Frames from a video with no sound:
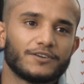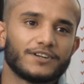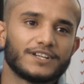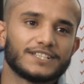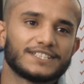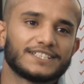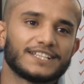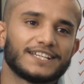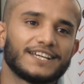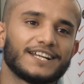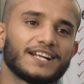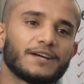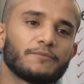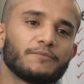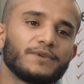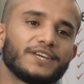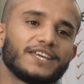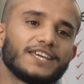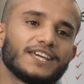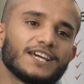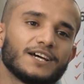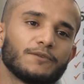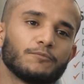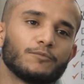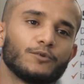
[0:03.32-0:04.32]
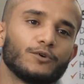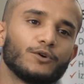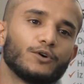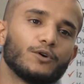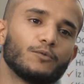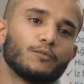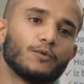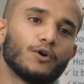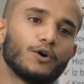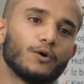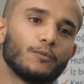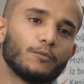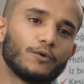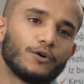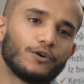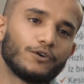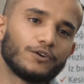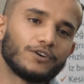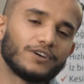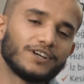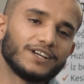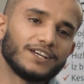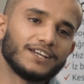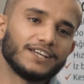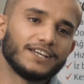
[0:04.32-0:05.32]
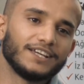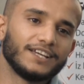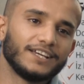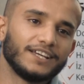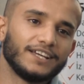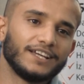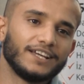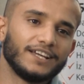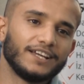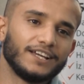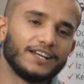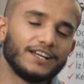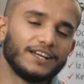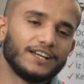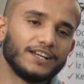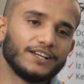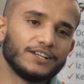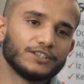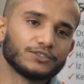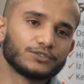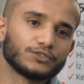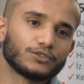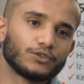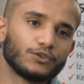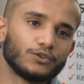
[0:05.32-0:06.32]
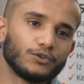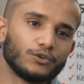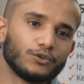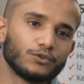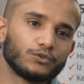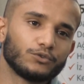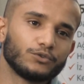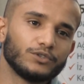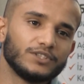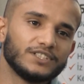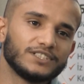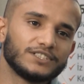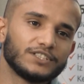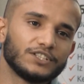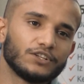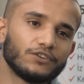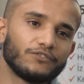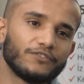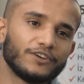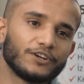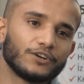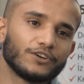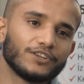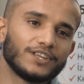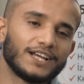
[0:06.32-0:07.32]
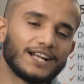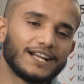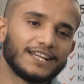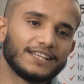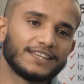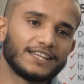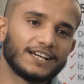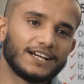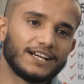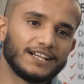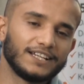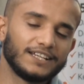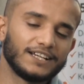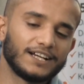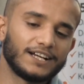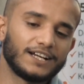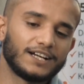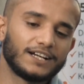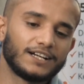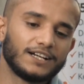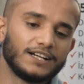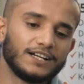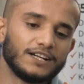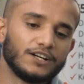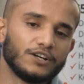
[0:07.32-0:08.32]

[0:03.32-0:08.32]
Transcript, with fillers: Buonasera, mi chiamo Momo, sono tunisino, vengo dall'Italia.